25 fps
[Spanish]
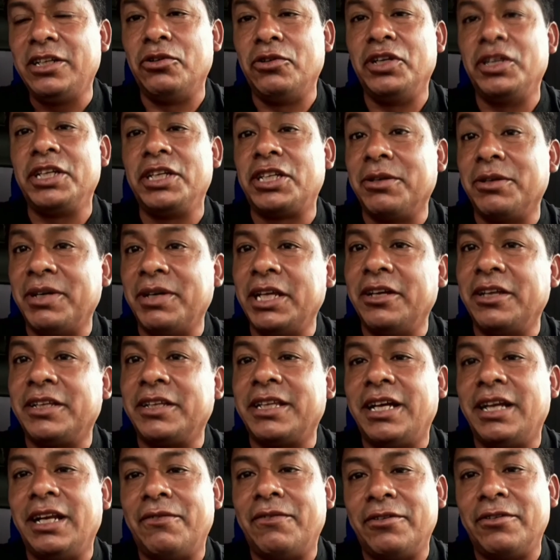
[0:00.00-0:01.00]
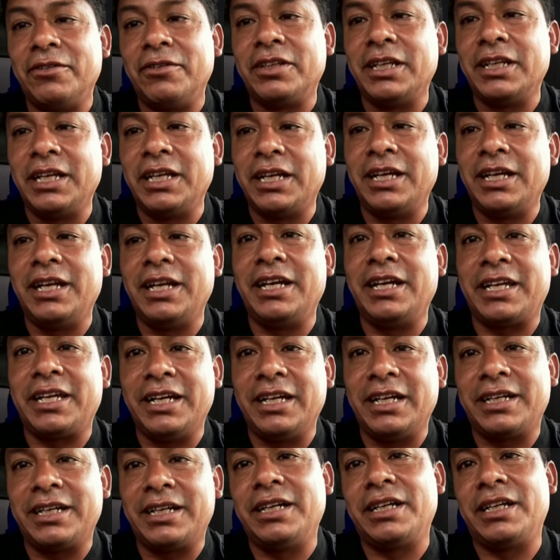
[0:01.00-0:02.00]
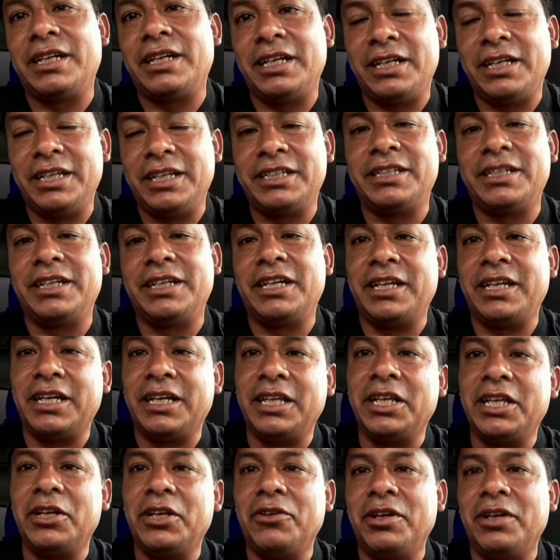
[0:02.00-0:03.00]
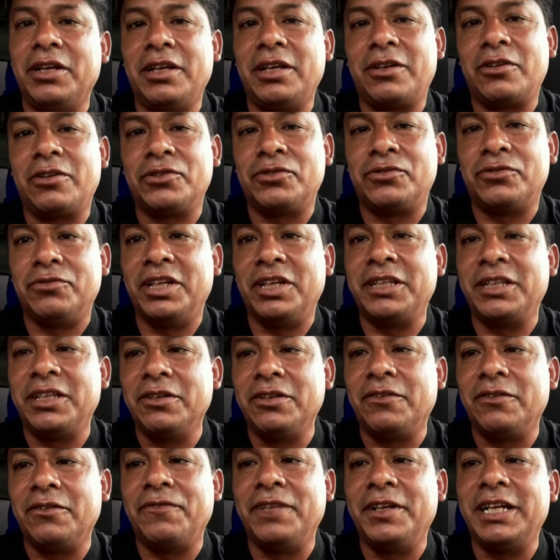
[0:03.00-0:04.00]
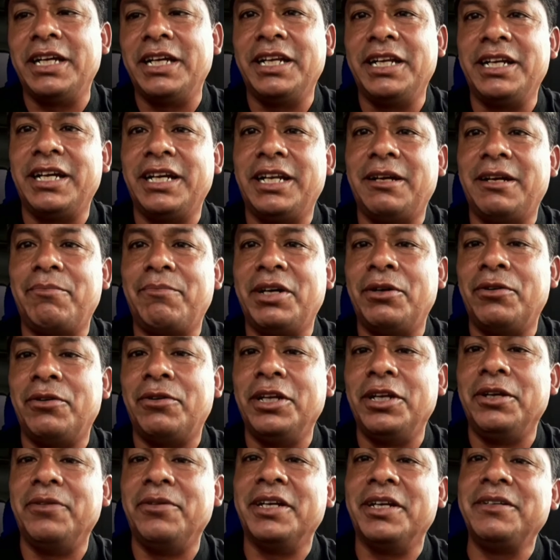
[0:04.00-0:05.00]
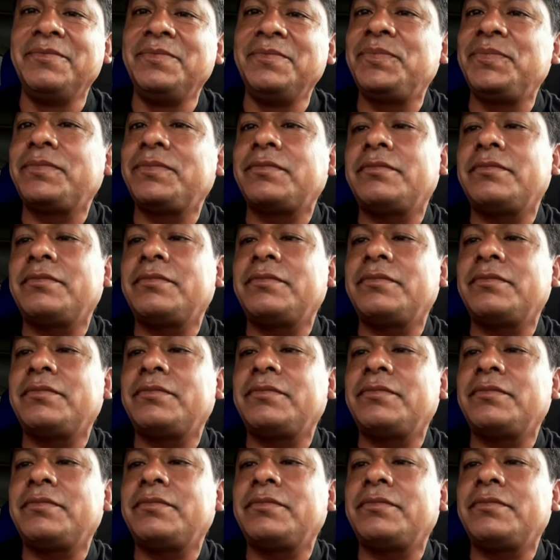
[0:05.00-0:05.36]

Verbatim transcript: Lo he llevado hasta la frontera de La Quiaca, que ese criadero eh, con su destino final era La Paz, Bolivia.